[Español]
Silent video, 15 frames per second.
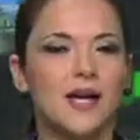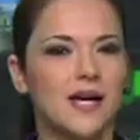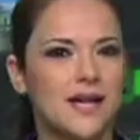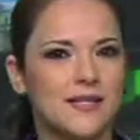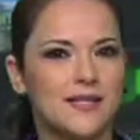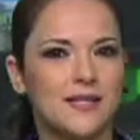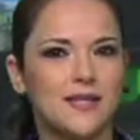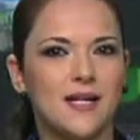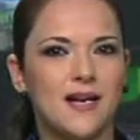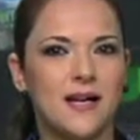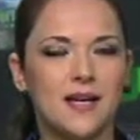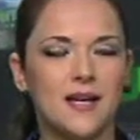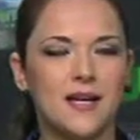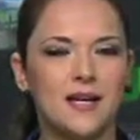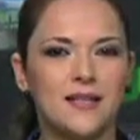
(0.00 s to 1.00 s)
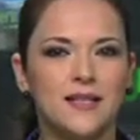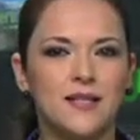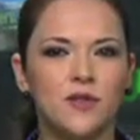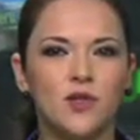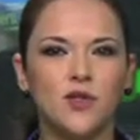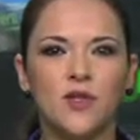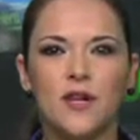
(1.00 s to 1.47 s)
Gracias, Yara. Y
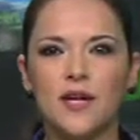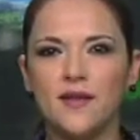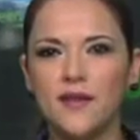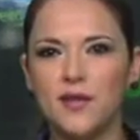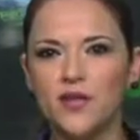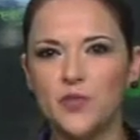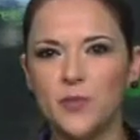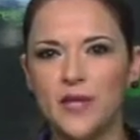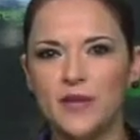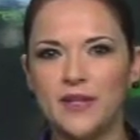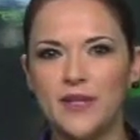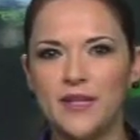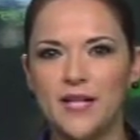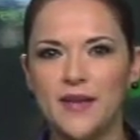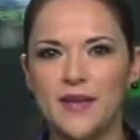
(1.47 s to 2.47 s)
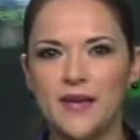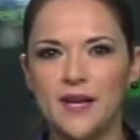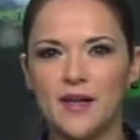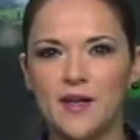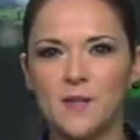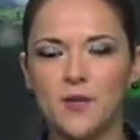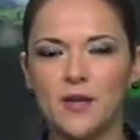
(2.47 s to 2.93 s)
Antonio Aranda nos platica de
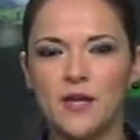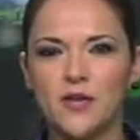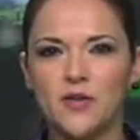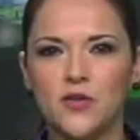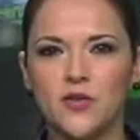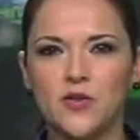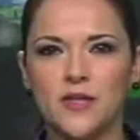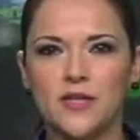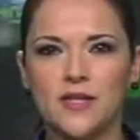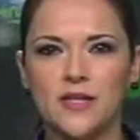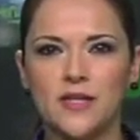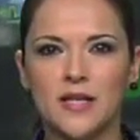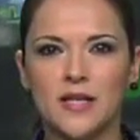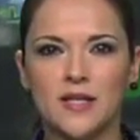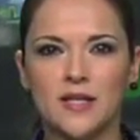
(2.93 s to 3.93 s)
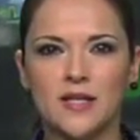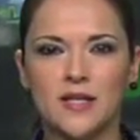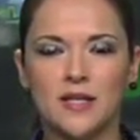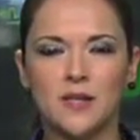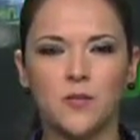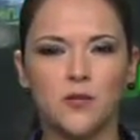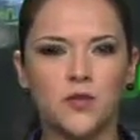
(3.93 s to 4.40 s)
la remodelación que se realiza
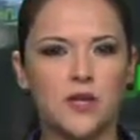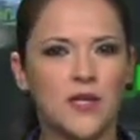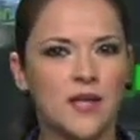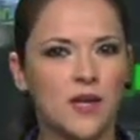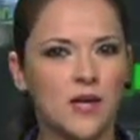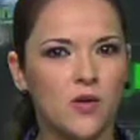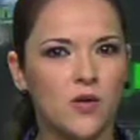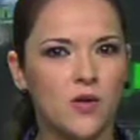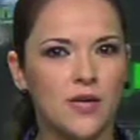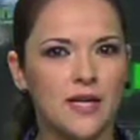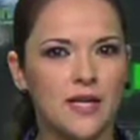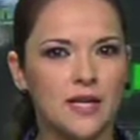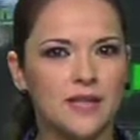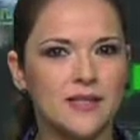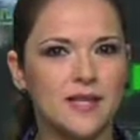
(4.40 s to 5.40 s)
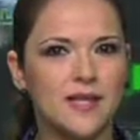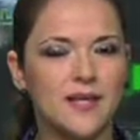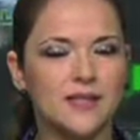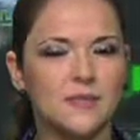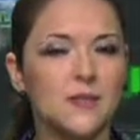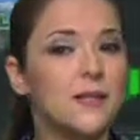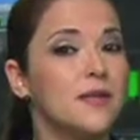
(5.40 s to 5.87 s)
en el Bosque de Aragón en las
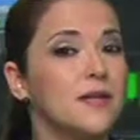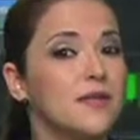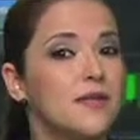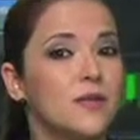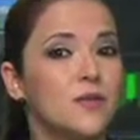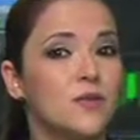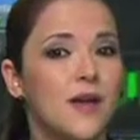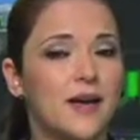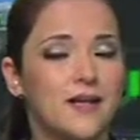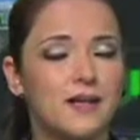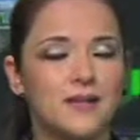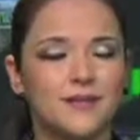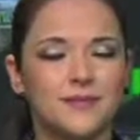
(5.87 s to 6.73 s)
áreas verdes del lugar.